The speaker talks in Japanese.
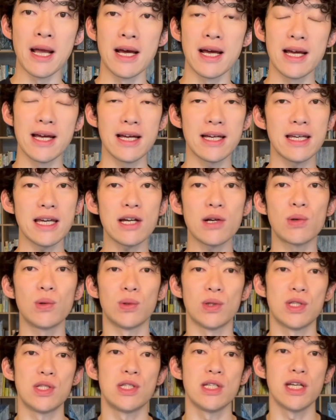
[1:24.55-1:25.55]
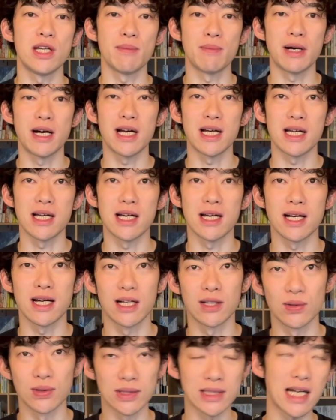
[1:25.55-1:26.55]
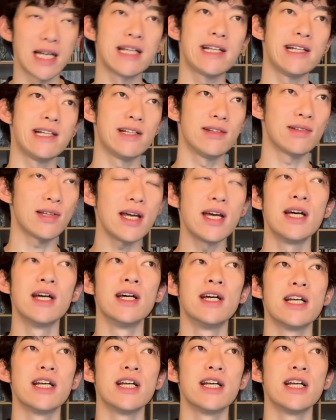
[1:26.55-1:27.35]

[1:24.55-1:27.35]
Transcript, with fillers: えー、結構ですね、まあ、あの、最近のね、